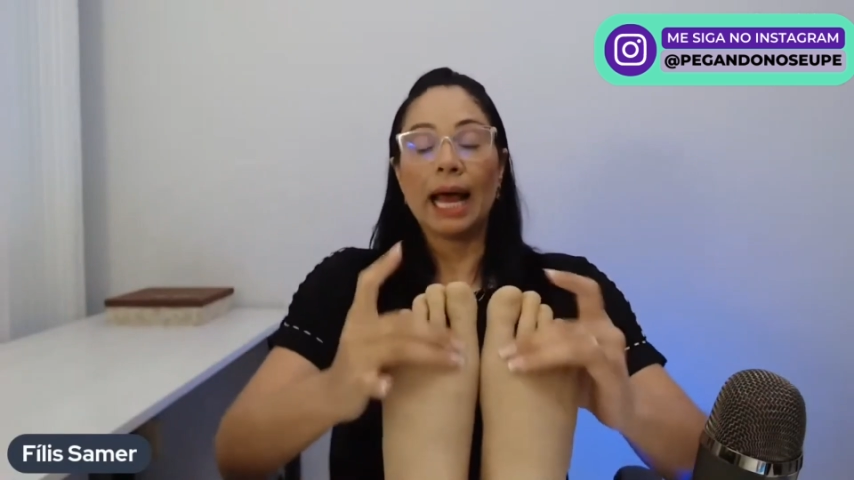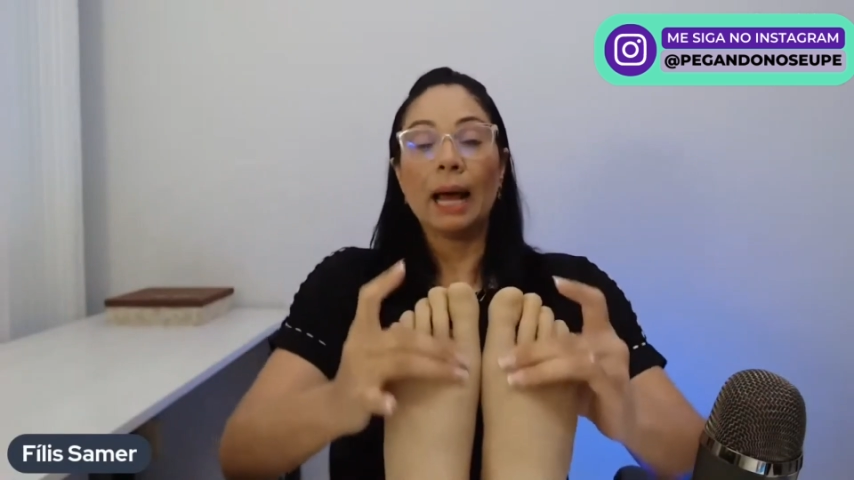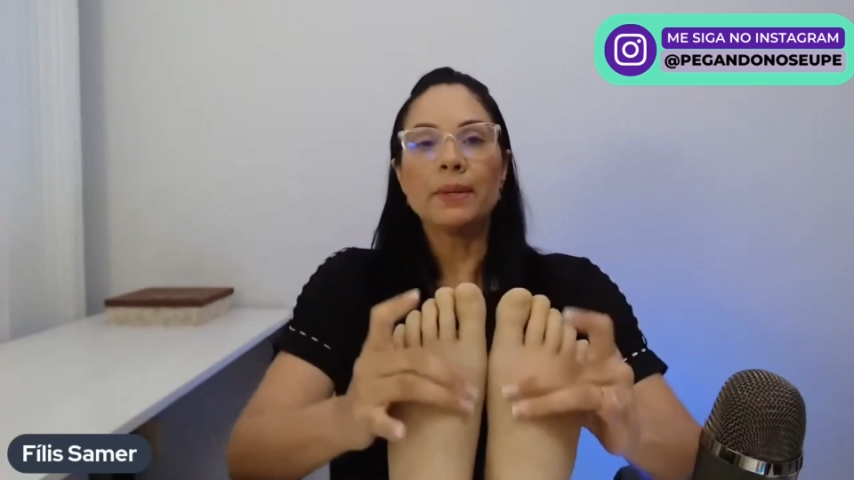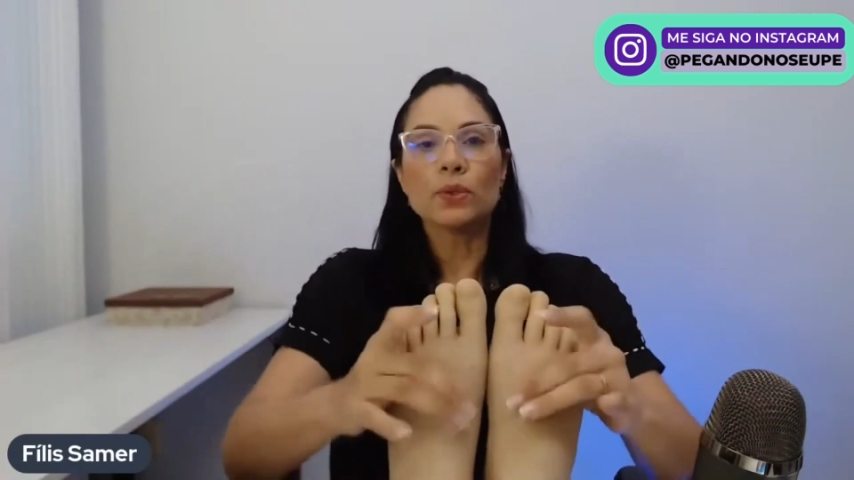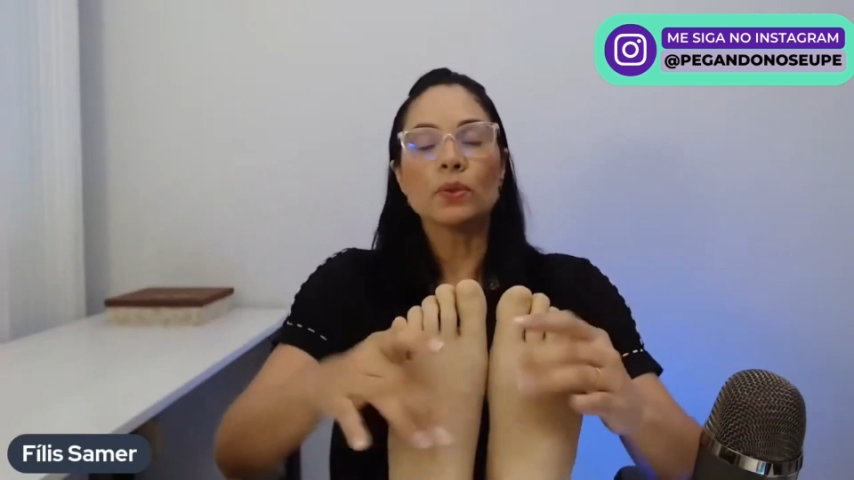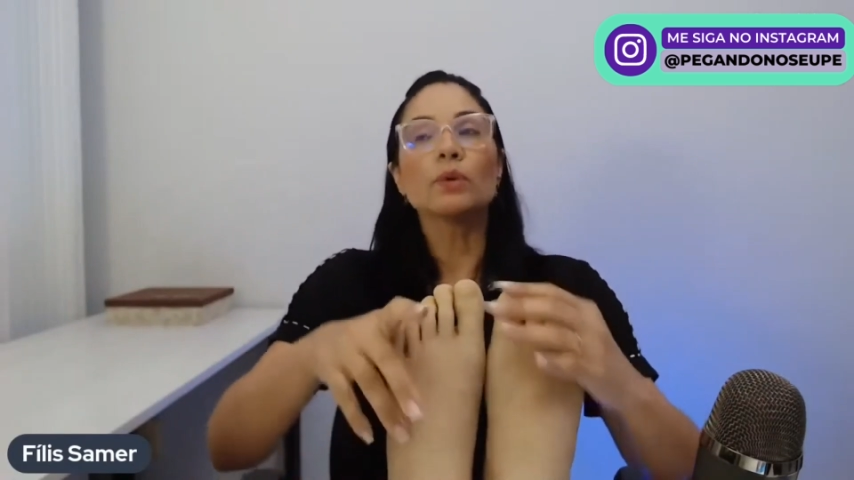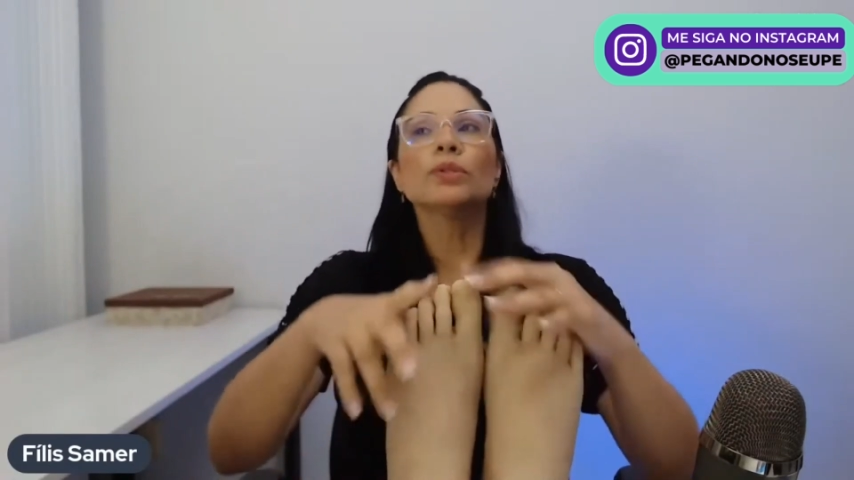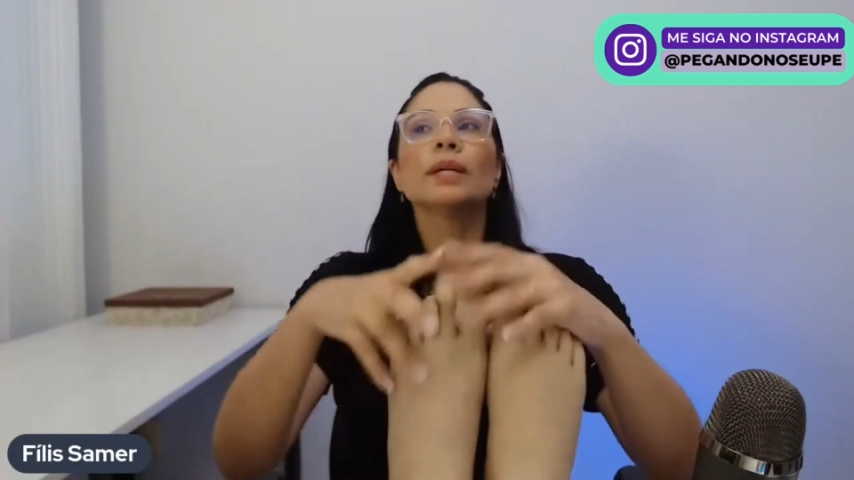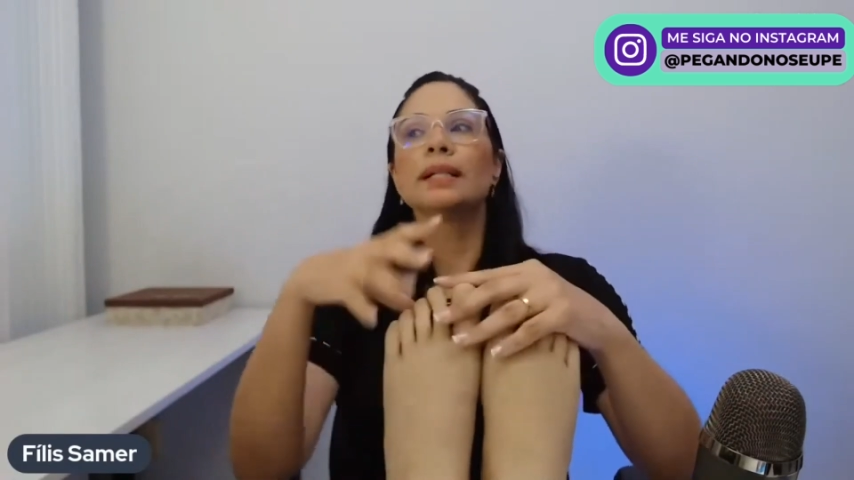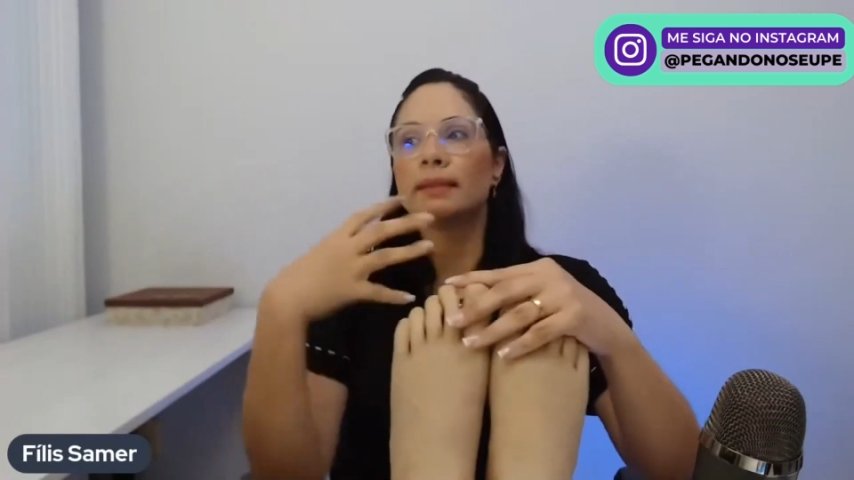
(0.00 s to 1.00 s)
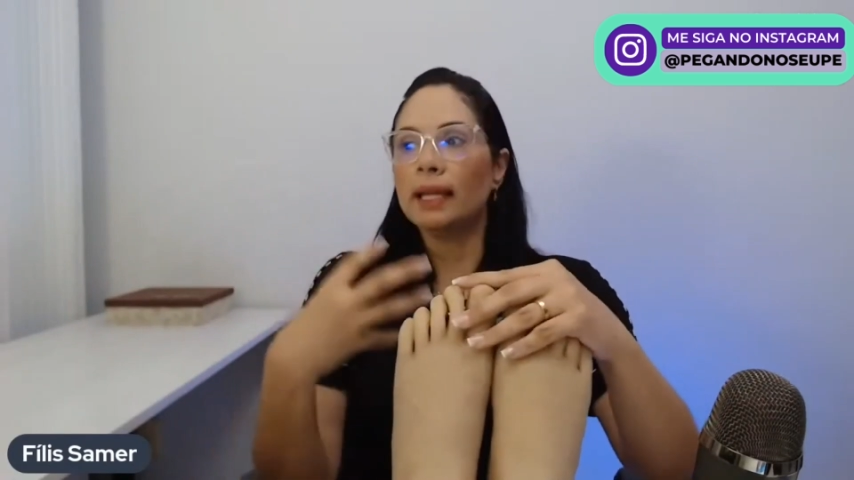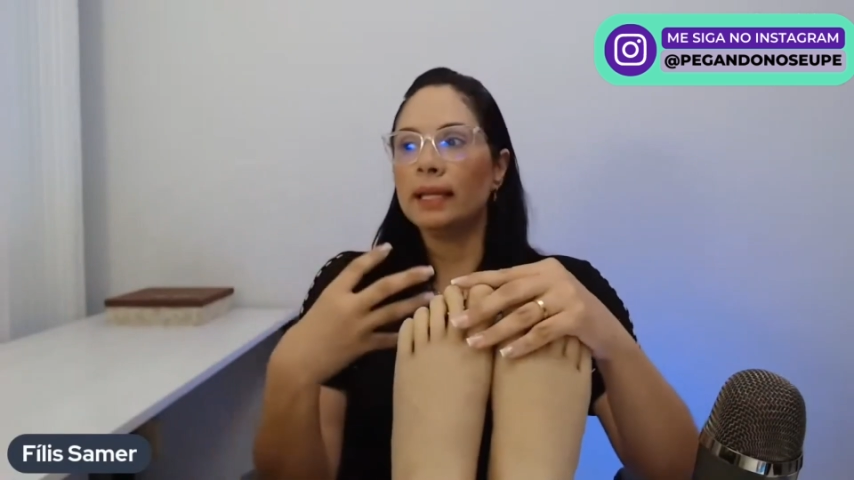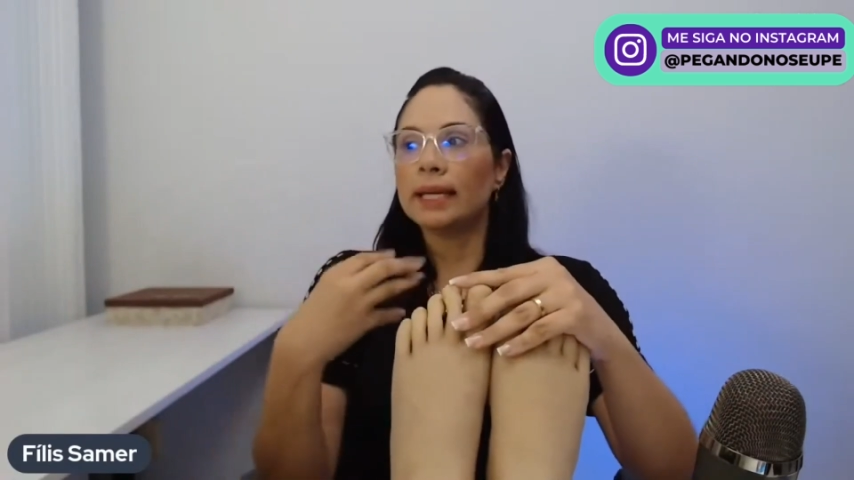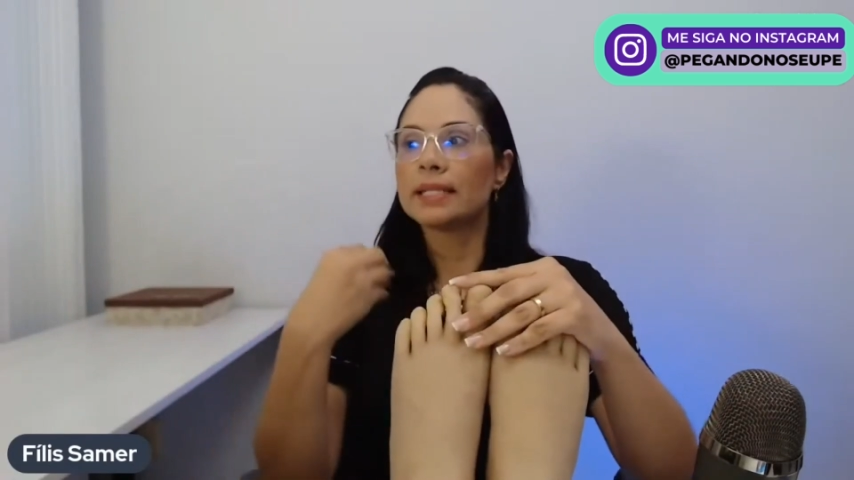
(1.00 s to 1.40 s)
A pessoa, quando ela tem